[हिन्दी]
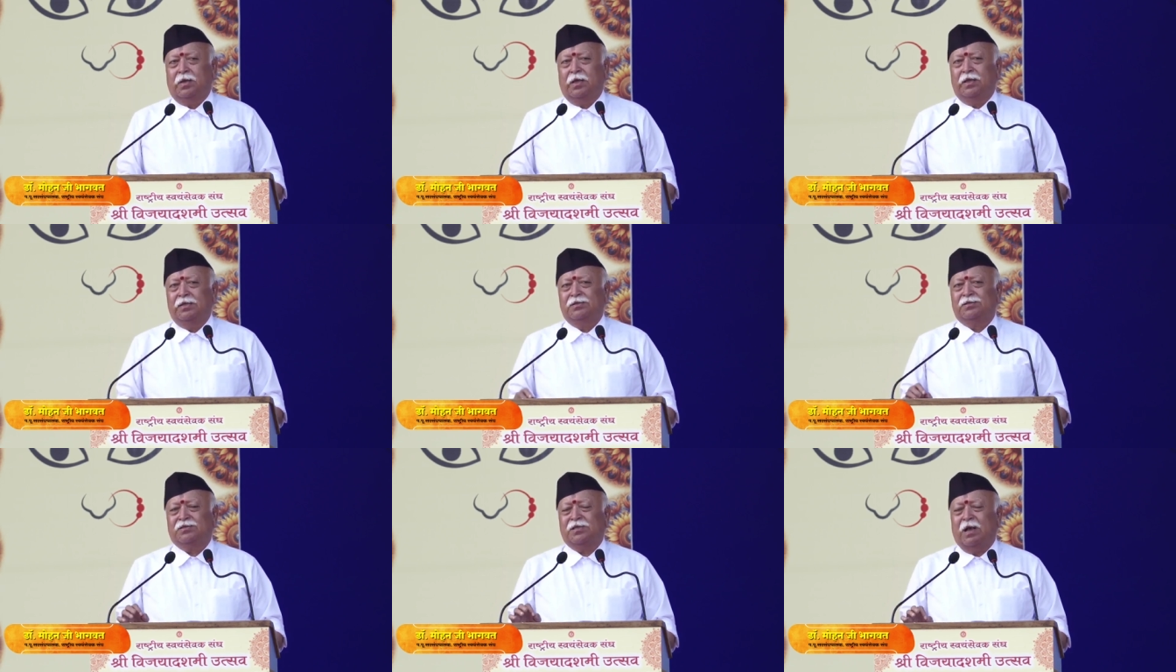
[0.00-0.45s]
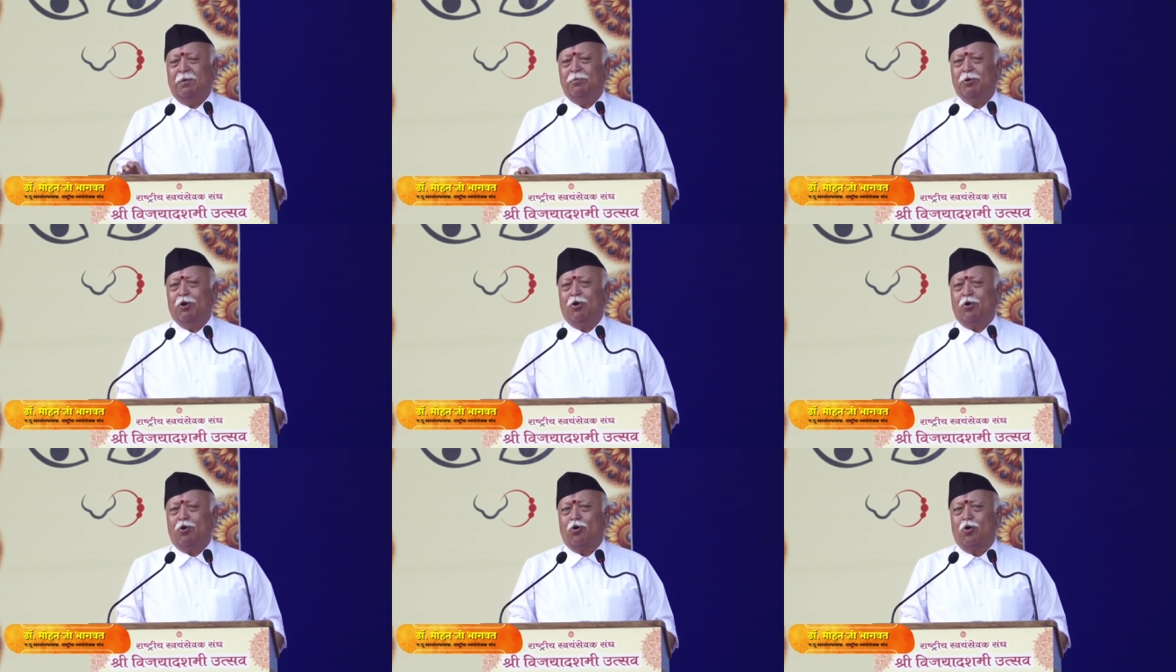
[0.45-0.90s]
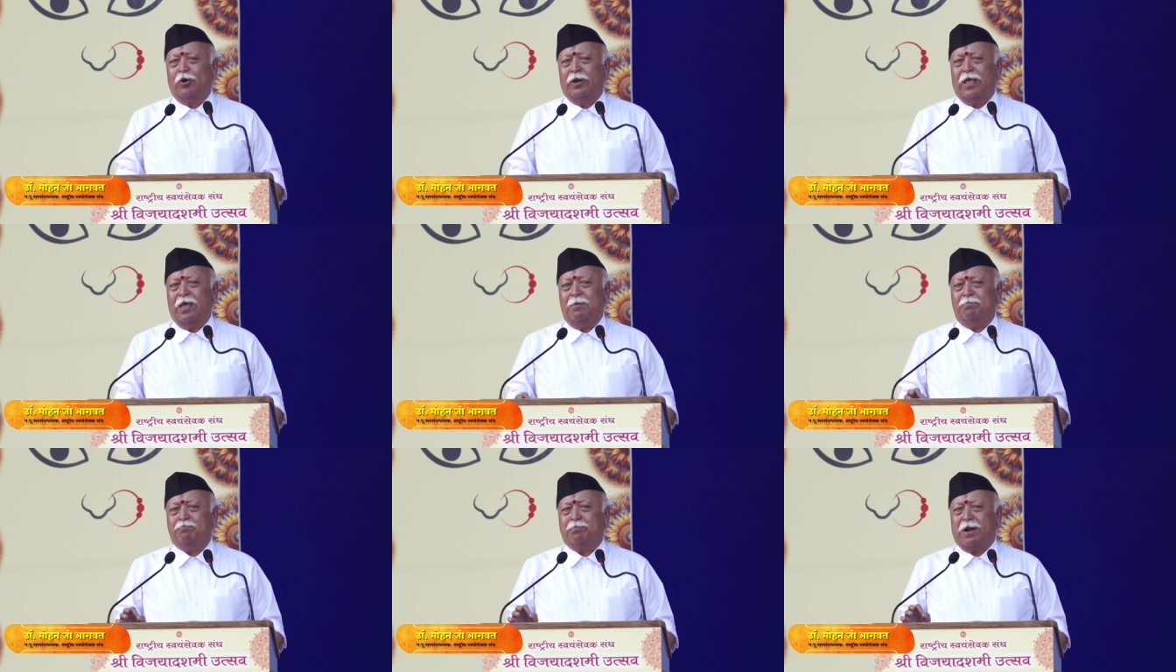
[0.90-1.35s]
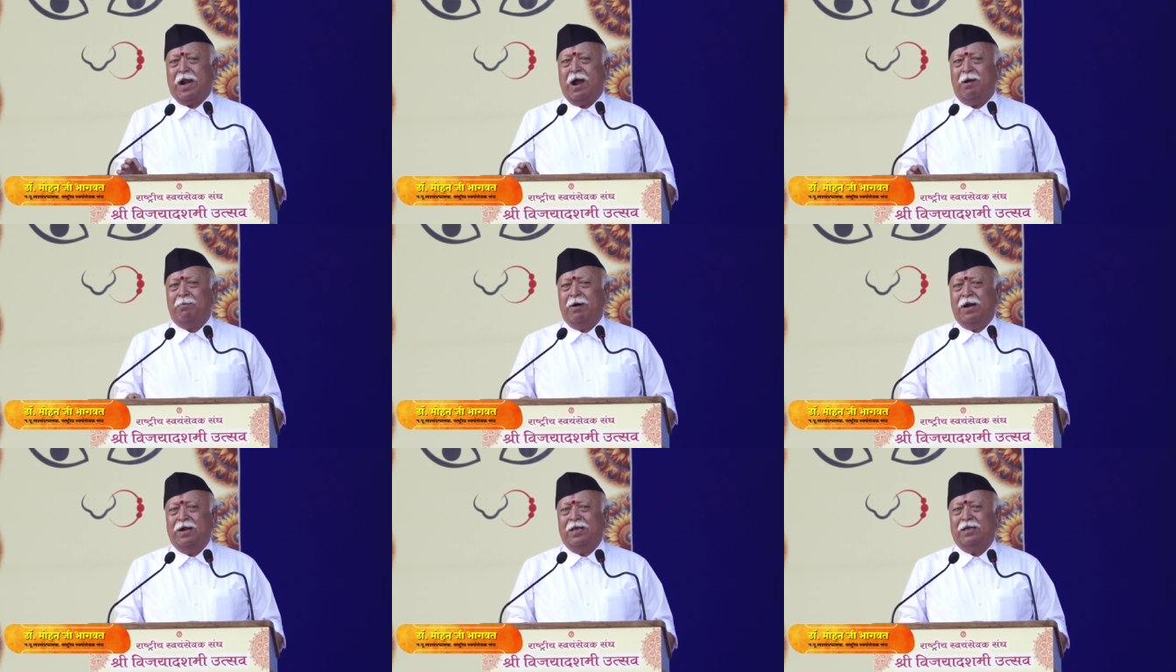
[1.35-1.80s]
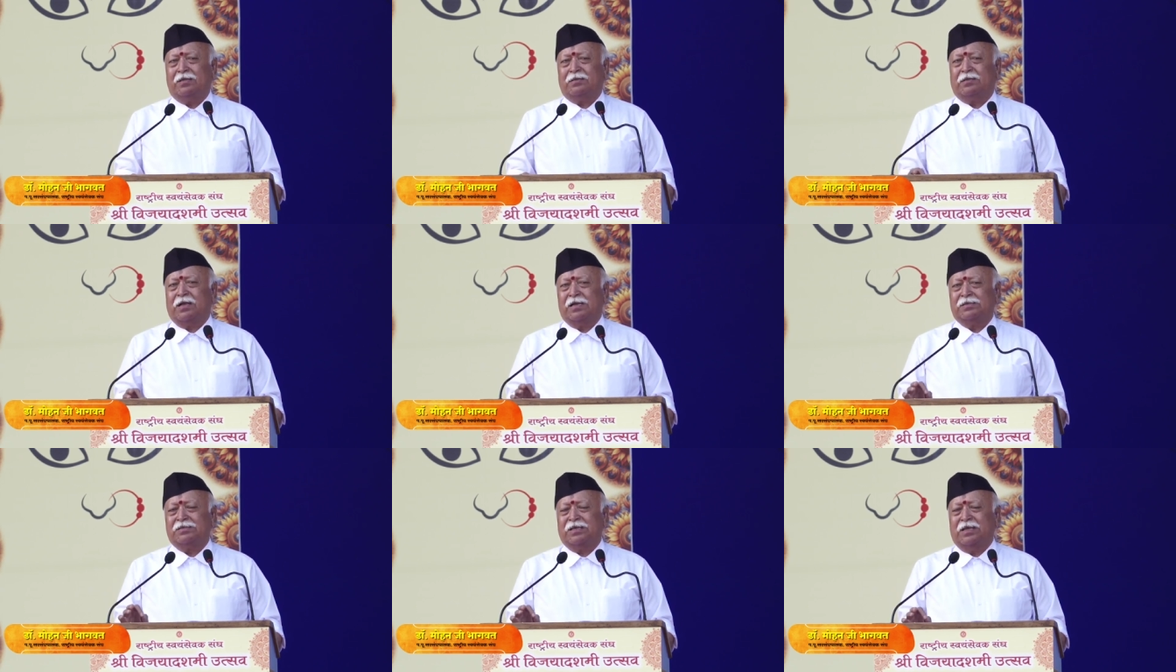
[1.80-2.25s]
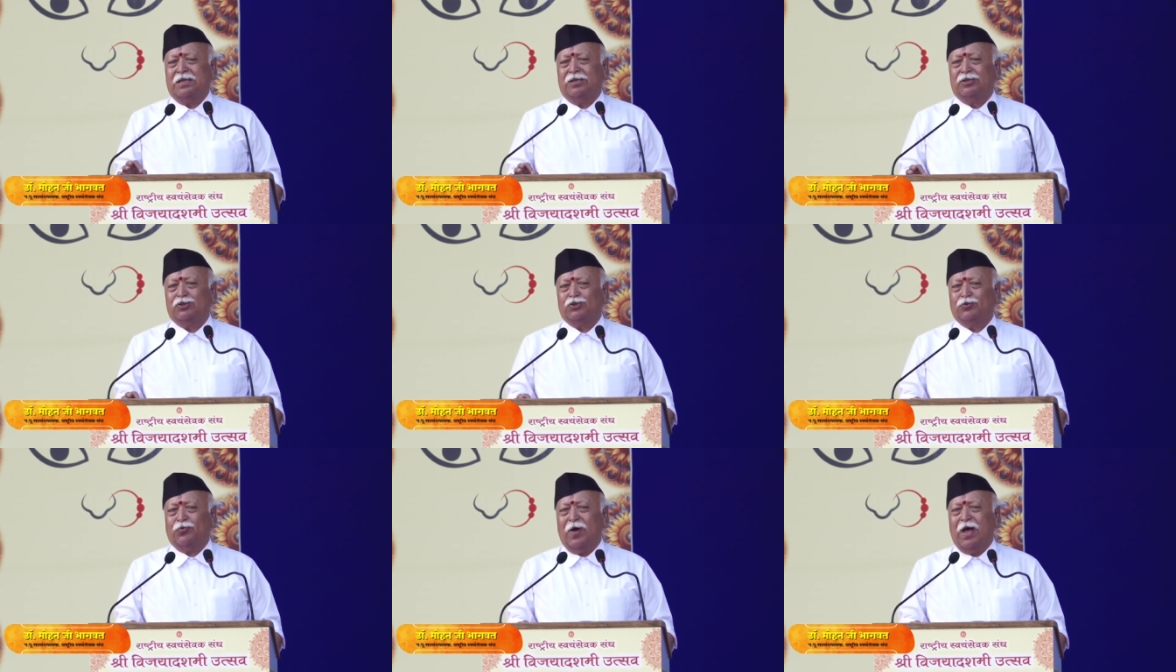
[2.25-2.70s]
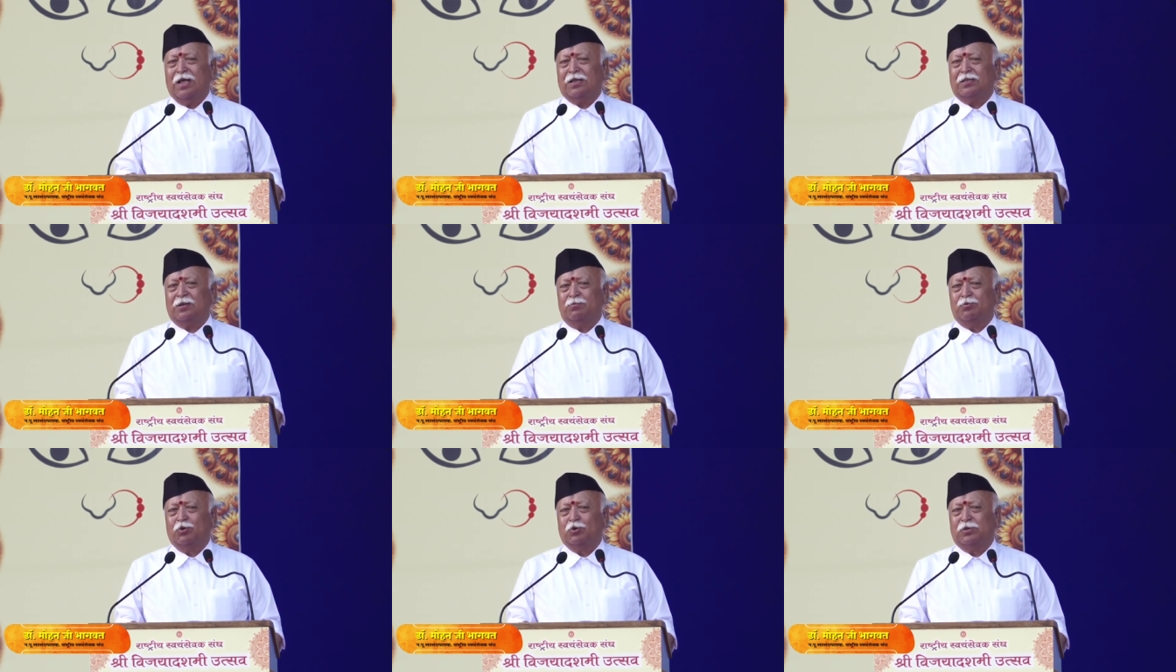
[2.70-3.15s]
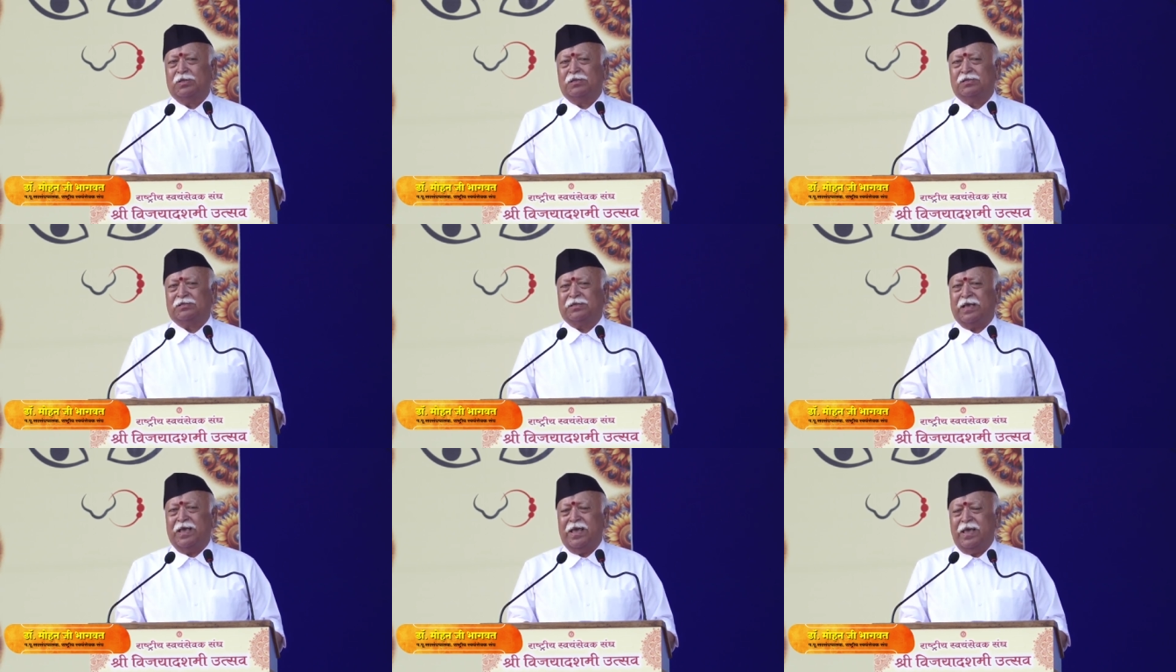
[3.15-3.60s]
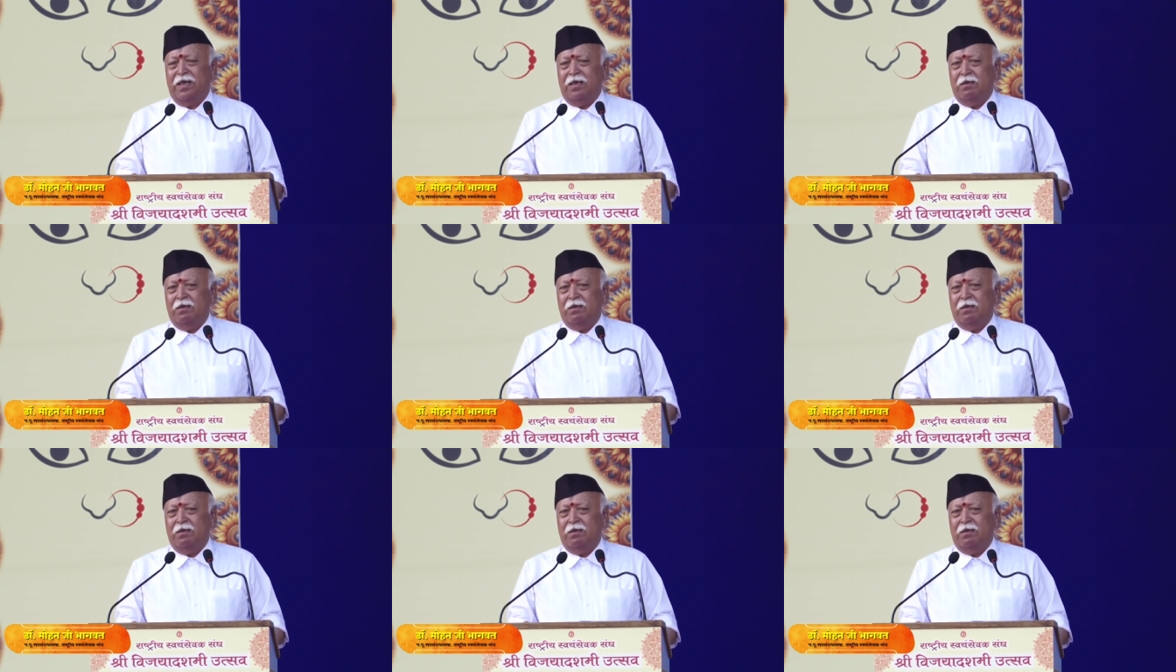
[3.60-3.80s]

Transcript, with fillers: इन सब लोगों ने प्रामाणिकता से निस्वार्थ बुद्धि से